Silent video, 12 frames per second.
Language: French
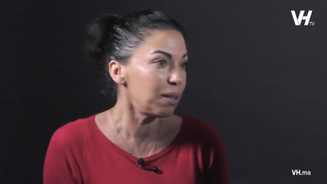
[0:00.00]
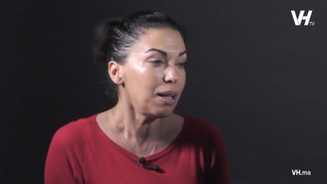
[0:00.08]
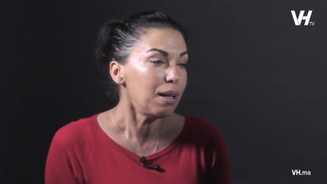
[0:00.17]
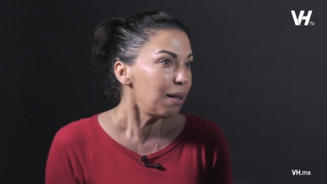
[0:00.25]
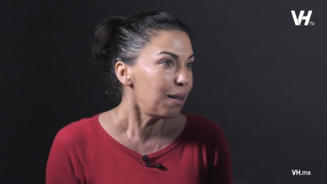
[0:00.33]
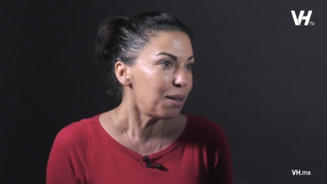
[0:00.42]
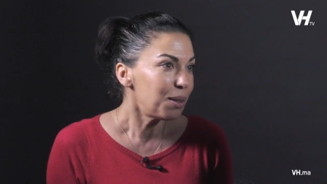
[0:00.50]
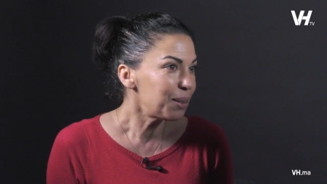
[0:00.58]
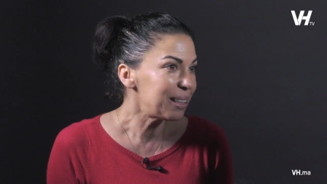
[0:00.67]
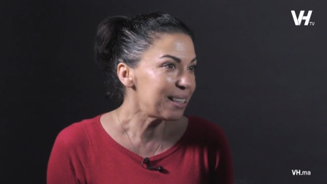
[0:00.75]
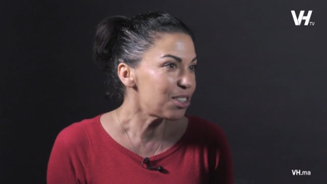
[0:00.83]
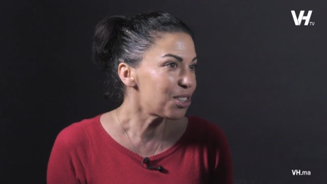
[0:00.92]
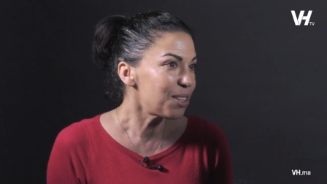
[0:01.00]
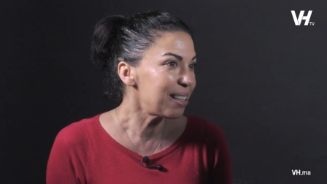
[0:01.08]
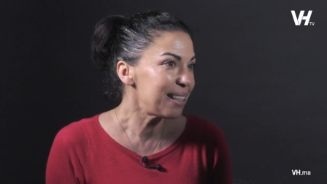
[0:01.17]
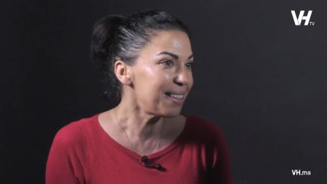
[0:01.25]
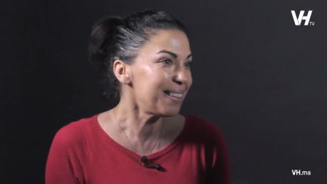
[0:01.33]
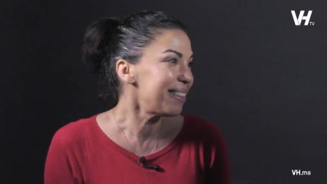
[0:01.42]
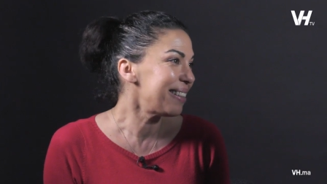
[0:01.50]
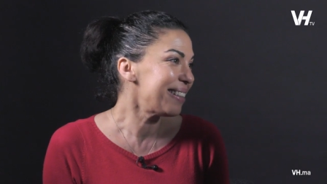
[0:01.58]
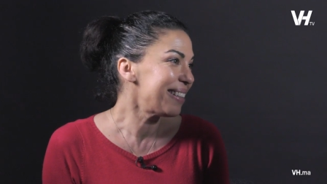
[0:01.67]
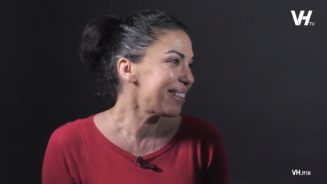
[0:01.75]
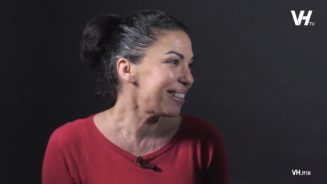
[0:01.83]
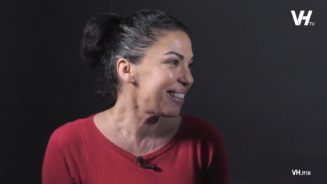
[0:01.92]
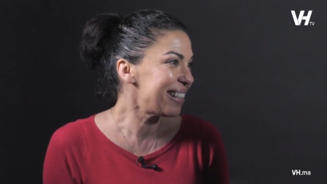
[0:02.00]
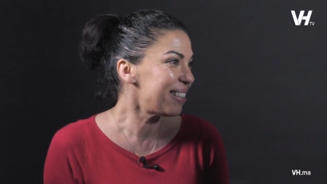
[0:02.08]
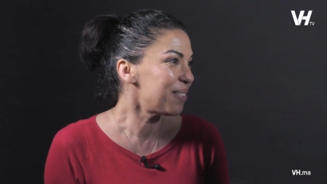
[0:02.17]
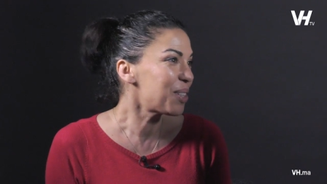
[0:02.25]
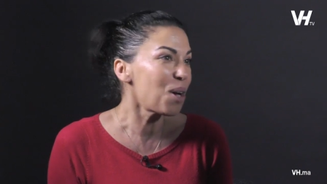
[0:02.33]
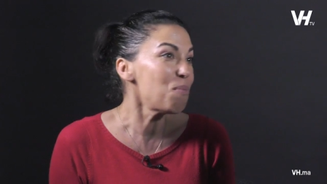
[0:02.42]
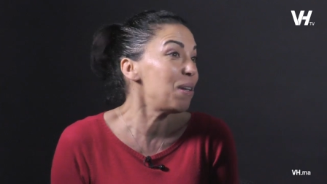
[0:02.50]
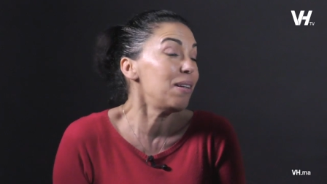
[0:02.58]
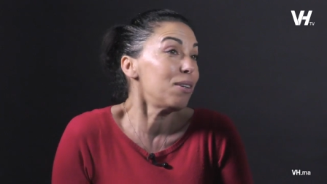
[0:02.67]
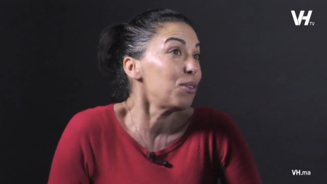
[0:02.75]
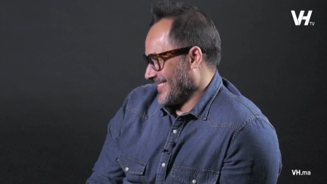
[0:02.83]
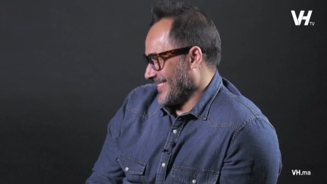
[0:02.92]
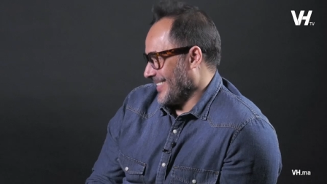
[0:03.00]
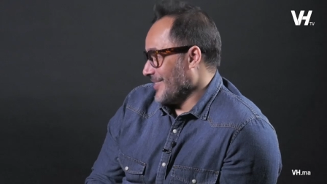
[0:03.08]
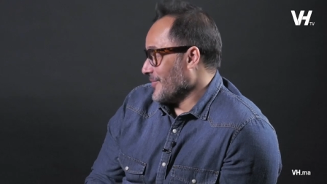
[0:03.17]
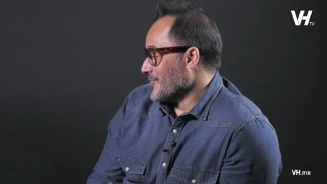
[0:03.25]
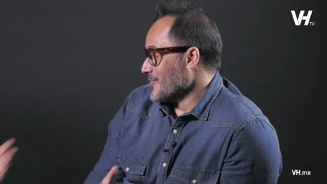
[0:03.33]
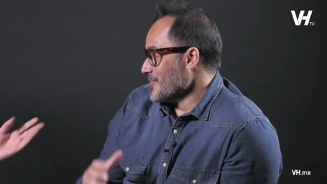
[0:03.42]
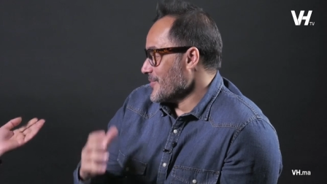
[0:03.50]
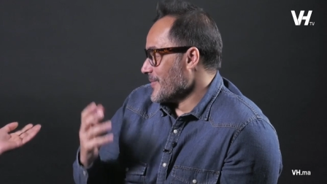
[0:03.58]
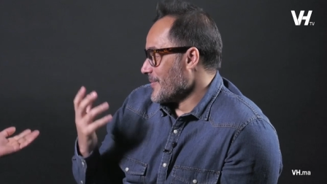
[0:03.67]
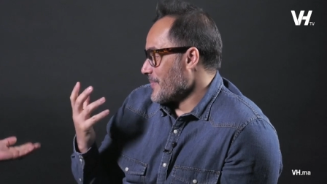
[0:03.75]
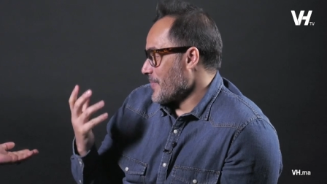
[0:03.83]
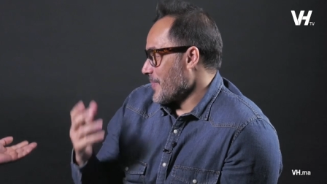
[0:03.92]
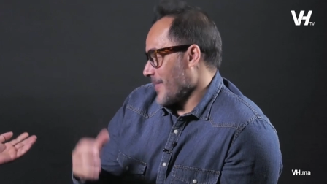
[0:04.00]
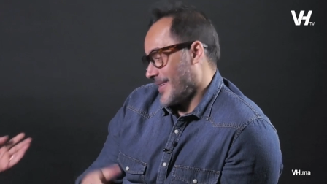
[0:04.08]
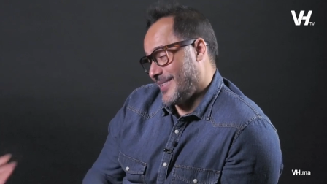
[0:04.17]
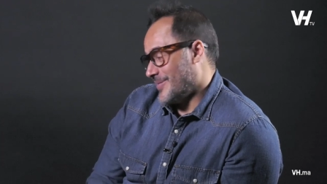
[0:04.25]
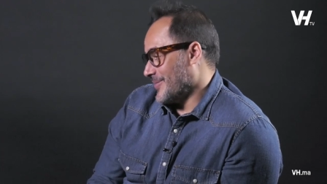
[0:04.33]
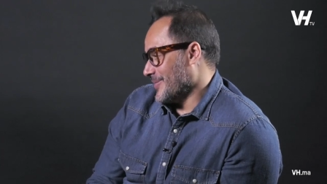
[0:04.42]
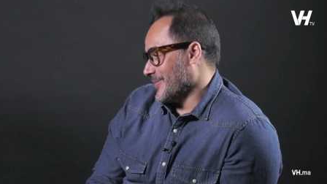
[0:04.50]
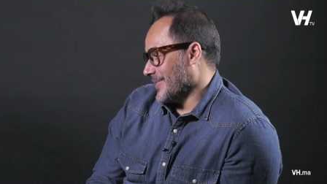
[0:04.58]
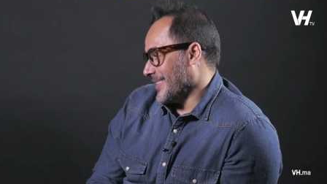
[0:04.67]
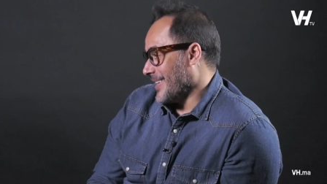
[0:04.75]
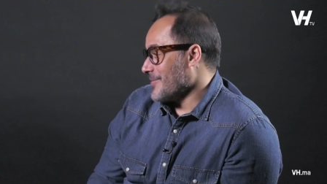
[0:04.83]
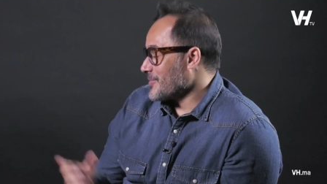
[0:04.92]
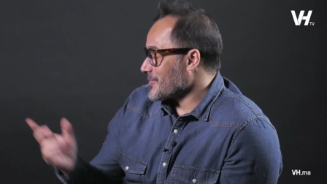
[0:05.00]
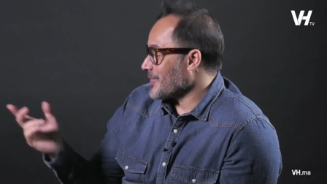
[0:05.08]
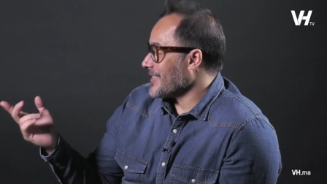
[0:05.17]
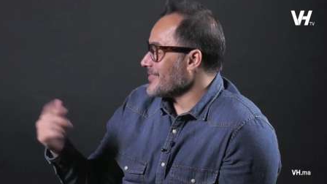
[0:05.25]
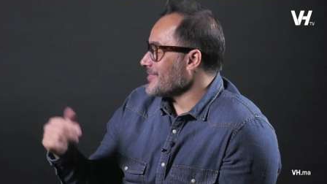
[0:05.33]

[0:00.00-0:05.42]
euh, euh, les, les, les, les, comme les, fous. les fous. Voilà. Et vous en